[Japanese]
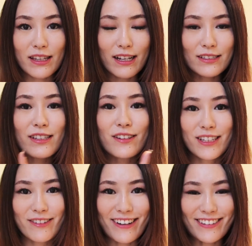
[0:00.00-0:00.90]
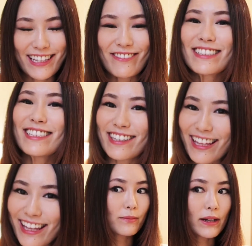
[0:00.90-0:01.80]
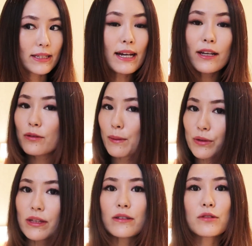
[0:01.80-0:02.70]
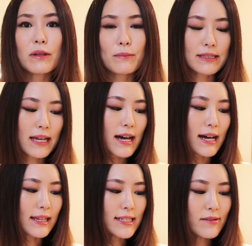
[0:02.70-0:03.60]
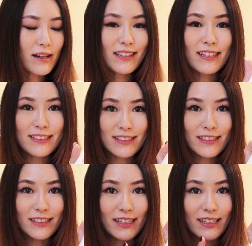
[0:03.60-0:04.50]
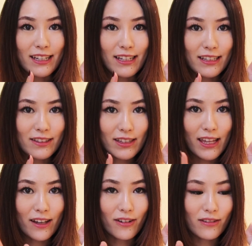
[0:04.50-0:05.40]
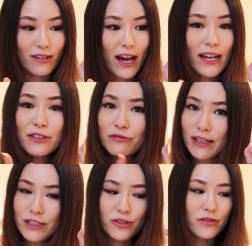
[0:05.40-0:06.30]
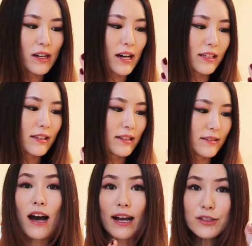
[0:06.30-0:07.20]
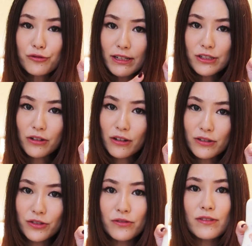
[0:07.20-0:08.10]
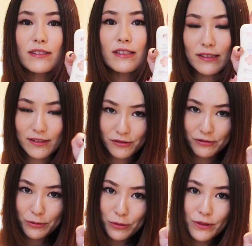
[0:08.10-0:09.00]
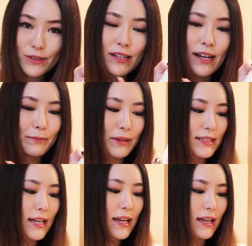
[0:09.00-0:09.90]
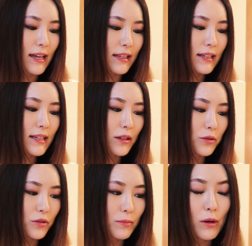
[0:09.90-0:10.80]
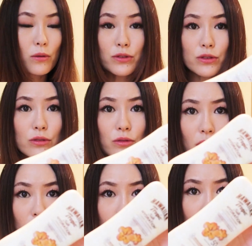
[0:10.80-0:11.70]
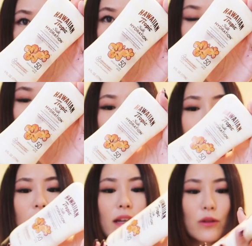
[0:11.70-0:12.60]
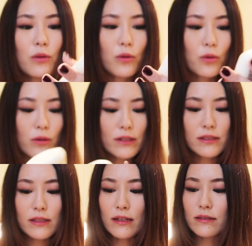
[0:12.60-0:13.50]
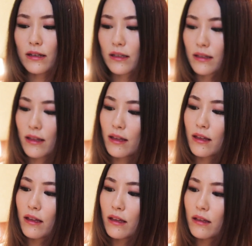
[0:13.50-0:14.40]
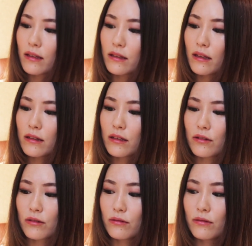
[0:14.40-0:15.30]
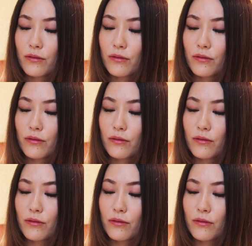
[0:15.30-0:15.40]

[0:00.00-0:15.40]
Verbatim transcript: で暑い国はございますよねまあ日焼け止め持っていくと思います私は必ずえっ、とねこのハイドレーションが入ってるハイドレーションローションサンスクリーンを使います、えー、何かというとまあ普通のね日焼け止めなんだけどどこれつけるだけで何て言うの